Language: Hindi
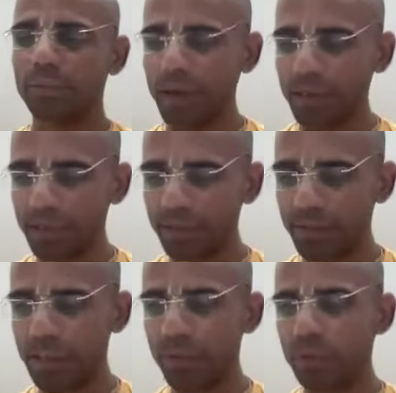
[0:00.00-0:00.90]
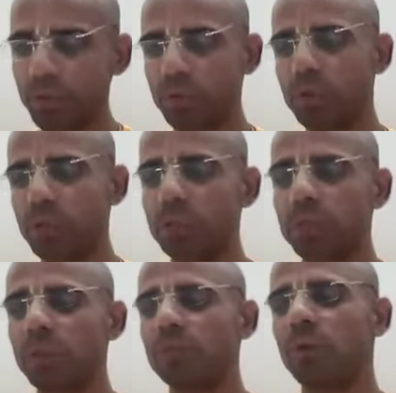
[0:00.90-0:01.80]
बाय गिविंग अप
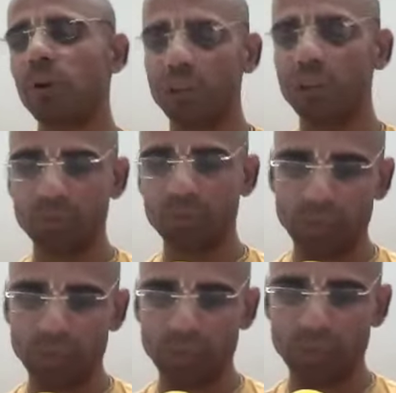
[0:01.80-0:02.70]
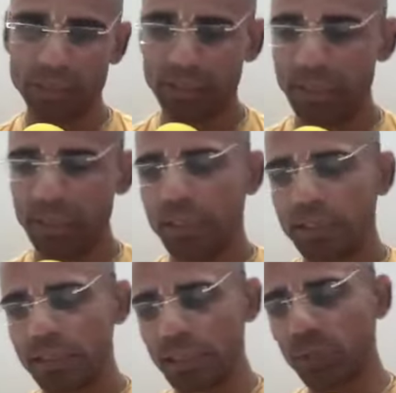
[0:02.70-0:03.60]
एसोसिएशन ऑफ नॉन डिवोटी
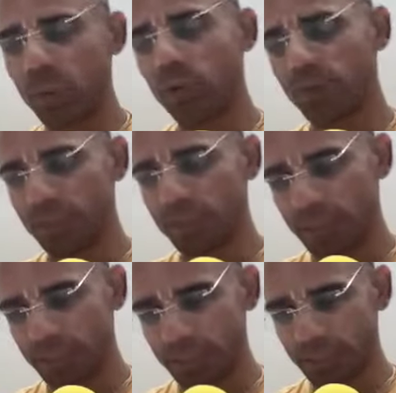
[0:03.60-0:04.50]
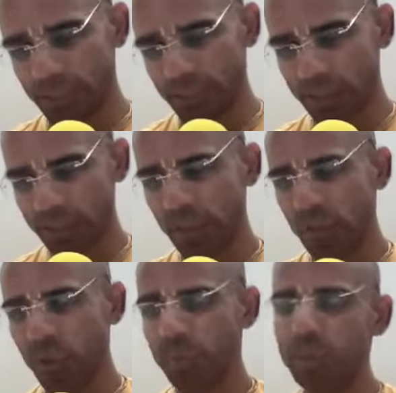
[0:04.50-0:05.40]
सतो वृत्ति
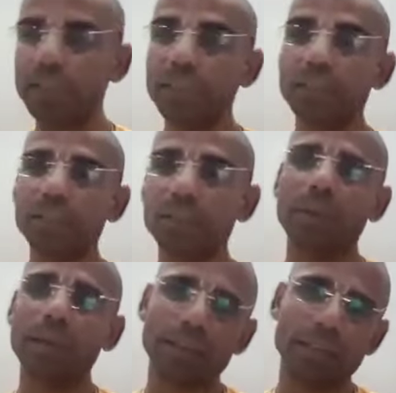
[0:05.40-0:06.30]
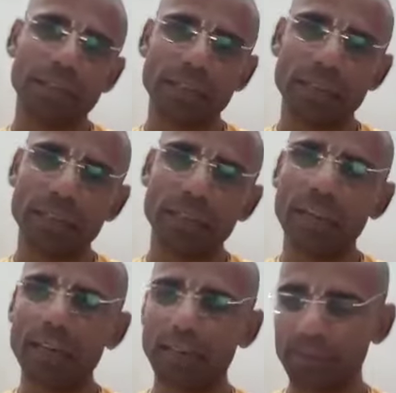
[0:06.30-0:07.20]
सतो मीन्स जो पहले के
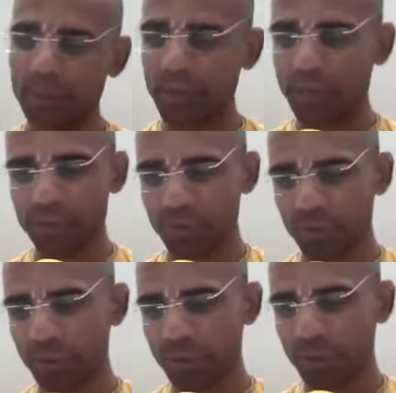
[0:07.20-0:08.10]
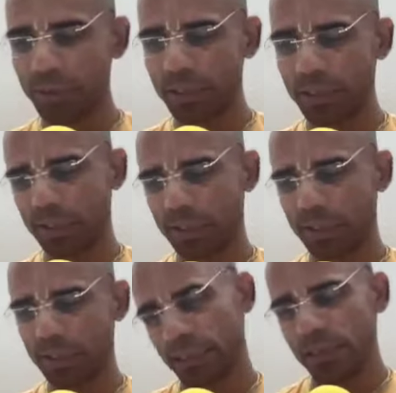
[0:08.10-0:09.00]
आचार्य हैं पहले के शुद्ध भक्त हैं
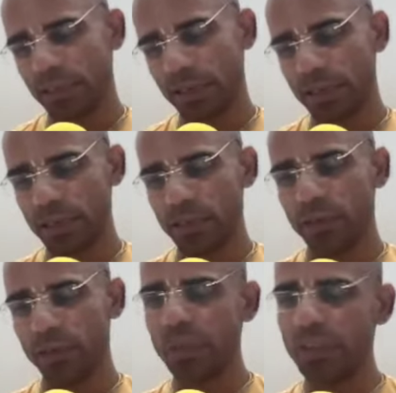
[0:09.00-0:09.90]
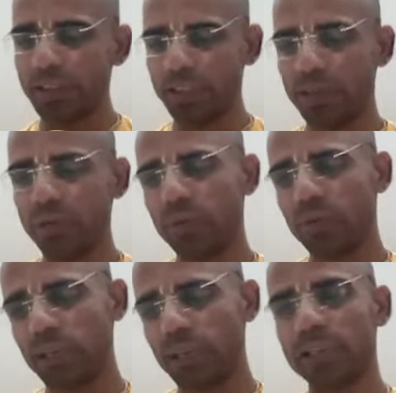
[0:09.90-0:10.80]
हाँ, वृत्ति
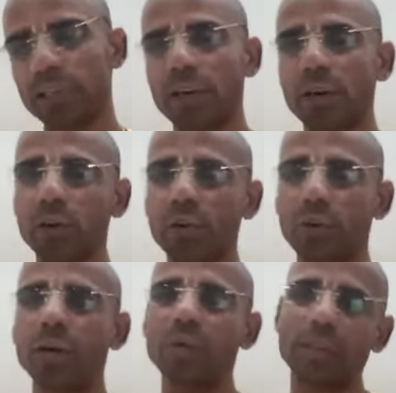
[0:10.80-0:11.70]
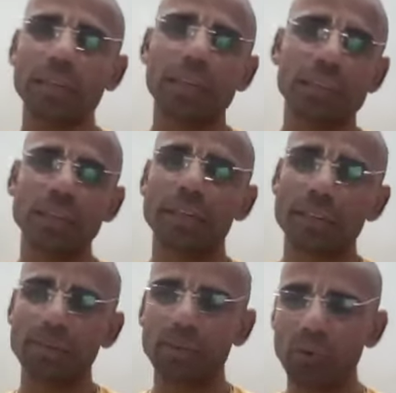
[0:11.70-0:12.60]
उनके चरणों का उनके चरण
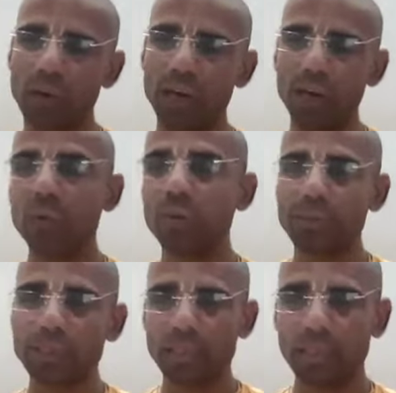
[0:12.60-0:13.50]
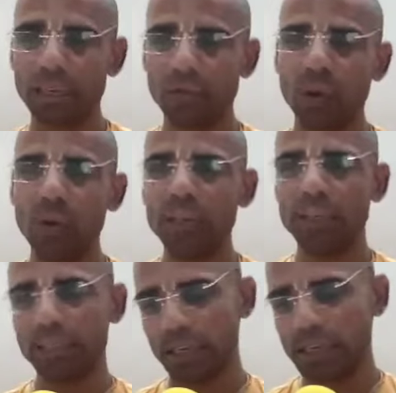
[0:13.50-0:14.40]
कमलों का अनुगमन करना
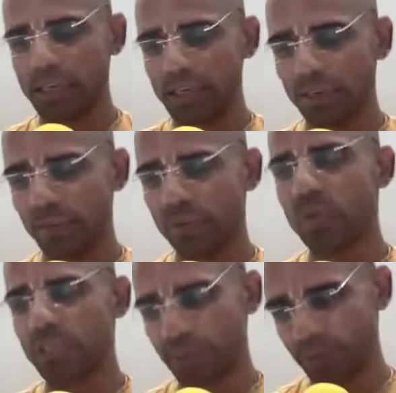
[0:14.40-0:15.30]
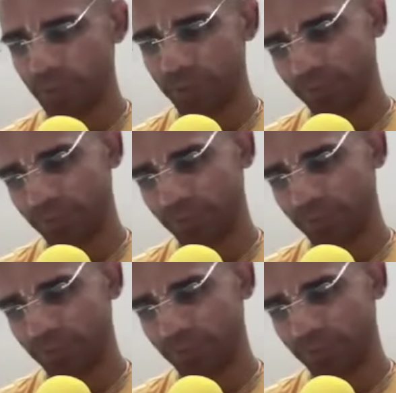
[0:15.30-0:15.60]
फॉलोइंग इन दुट स्टेप्स